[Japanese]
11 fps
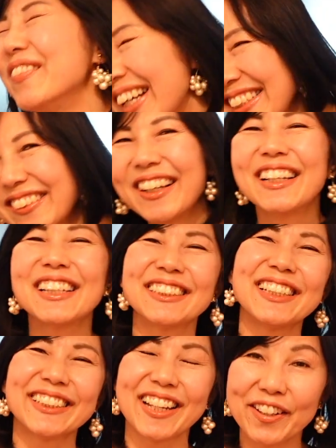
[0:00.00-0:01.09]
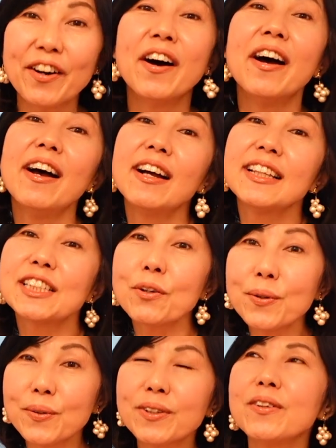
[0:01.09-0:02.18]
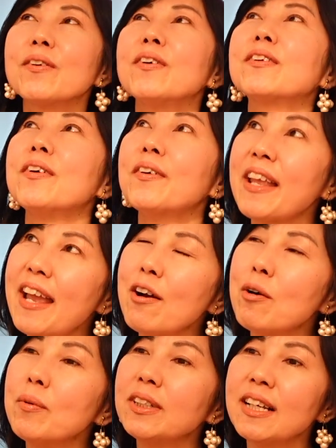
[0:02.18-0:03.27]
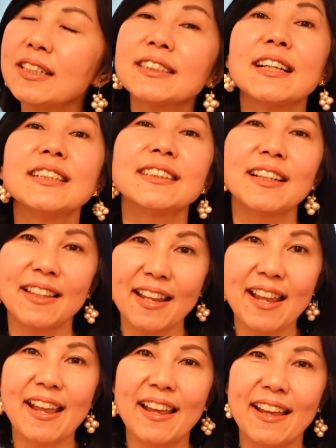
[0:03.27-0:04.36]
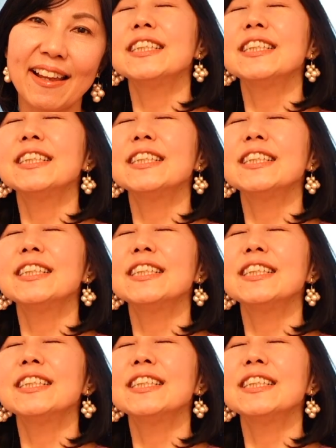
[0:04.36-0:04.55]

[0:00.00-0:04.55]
大昔の話ですけどでその時のことをね思い出したりしてて